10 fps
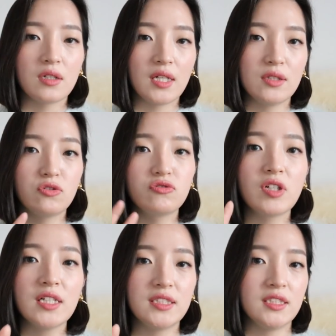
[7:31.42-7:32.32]
그냥 두
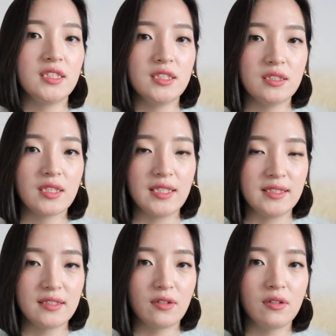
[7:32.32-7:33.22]
가지가
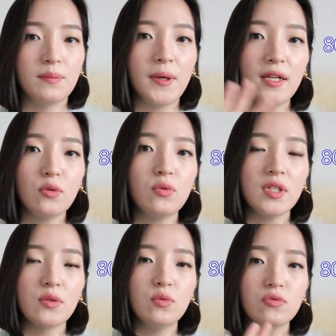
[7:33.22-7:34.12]
있어요.
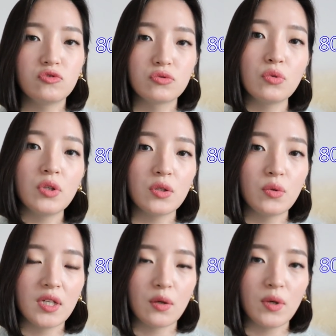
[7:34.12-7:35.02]
팔공이공,
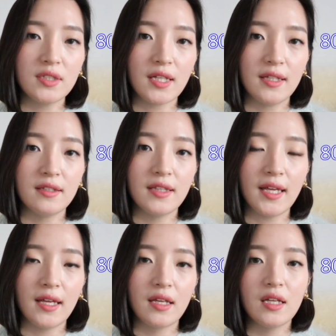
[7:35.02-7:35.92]
구공일공이라고 하는 게
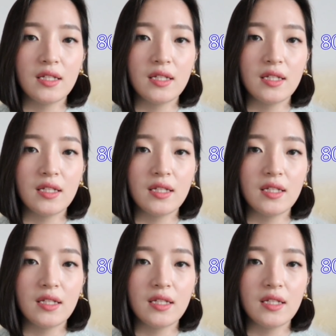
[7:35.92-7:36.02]
있는데